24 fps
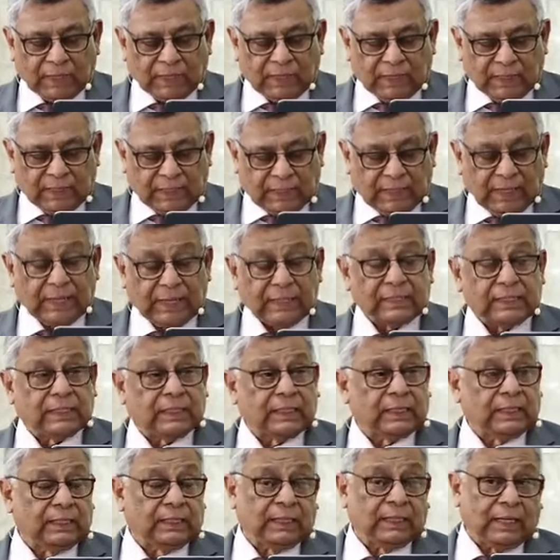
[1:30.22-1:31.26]
clase
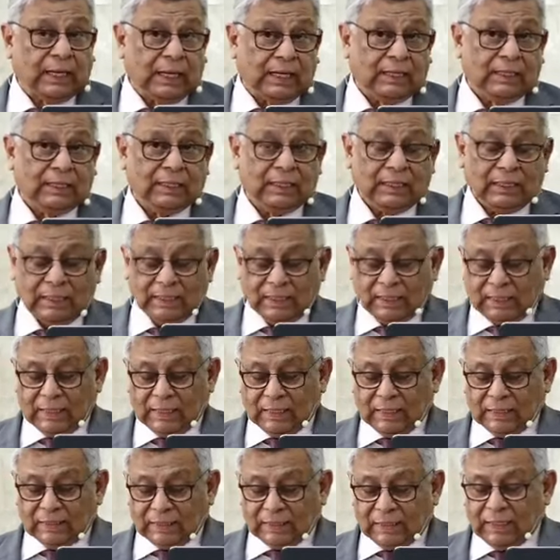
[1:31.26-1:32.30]
general,
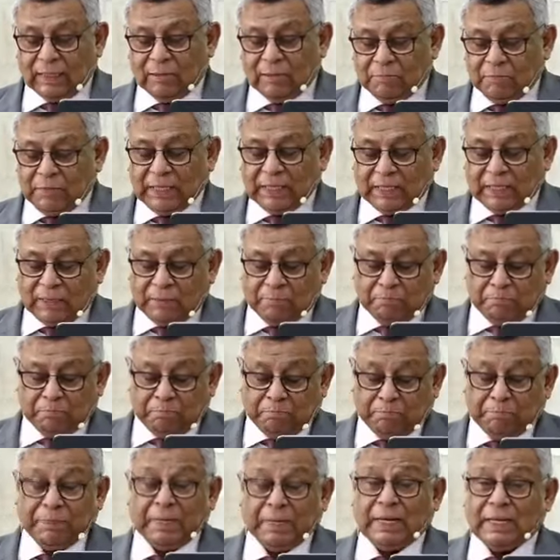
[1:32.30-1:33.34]
se le
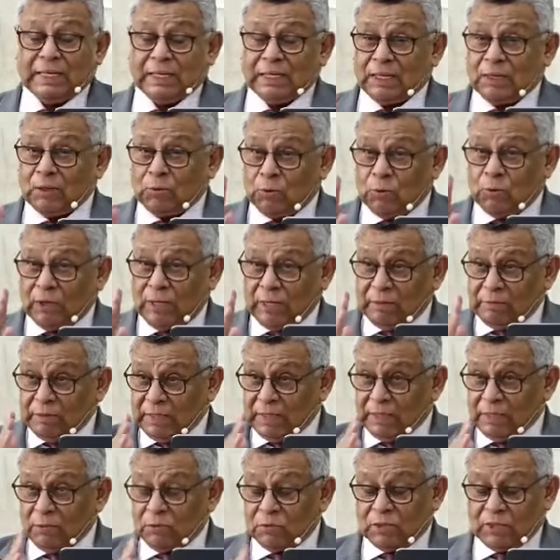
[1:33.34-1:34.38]
invita
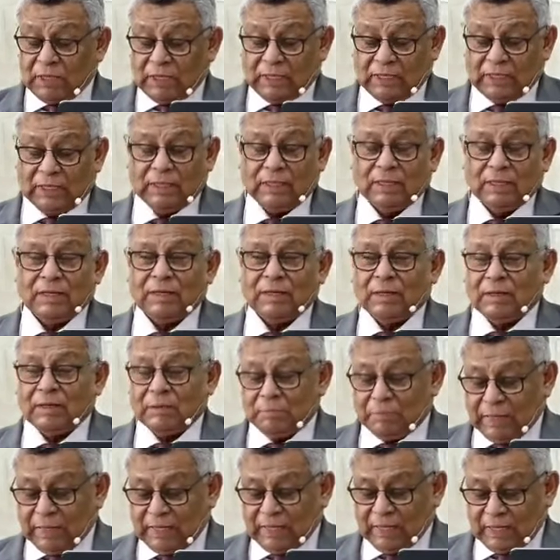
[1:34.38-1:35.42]
particularmente a usted
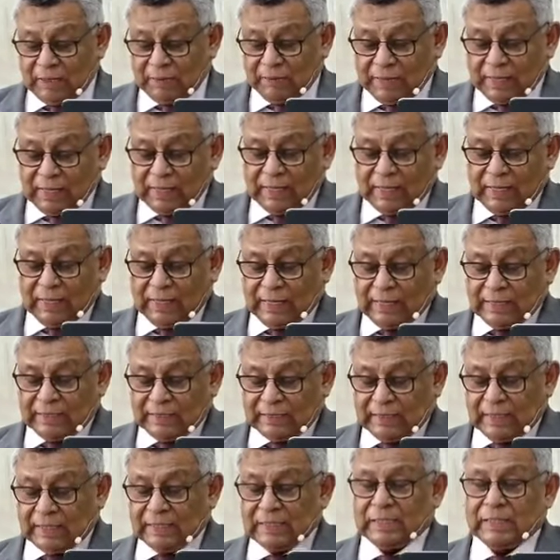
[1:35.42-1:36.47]
para que venga a
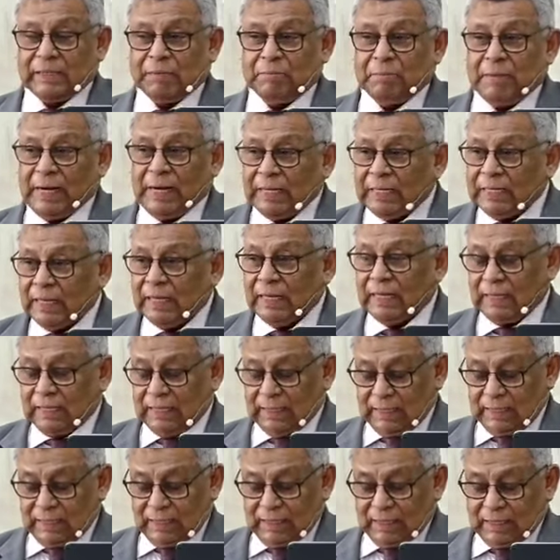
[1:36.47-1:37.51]
esta semana
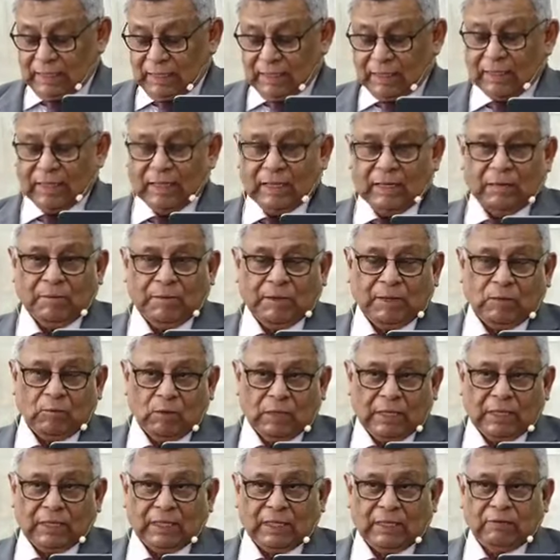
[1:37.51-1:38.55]
de la
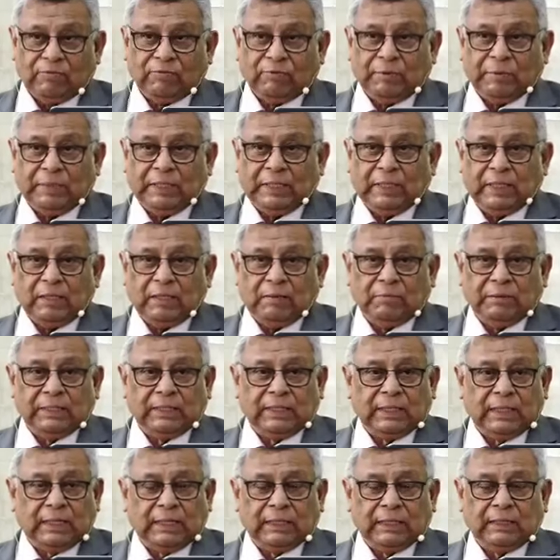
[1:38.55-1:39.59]
vanguardia femenil.
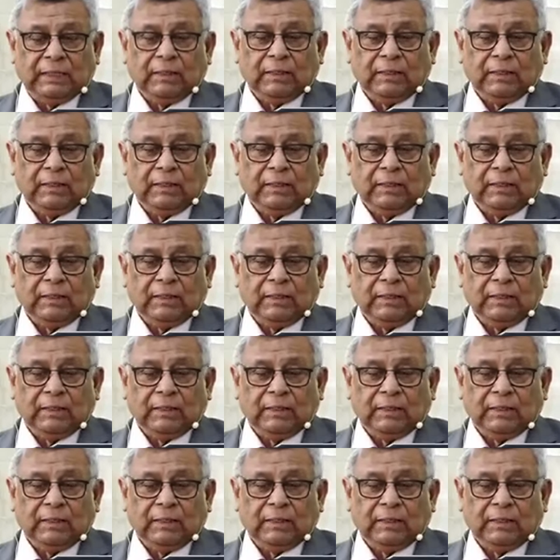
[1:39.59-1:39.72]
Vendrán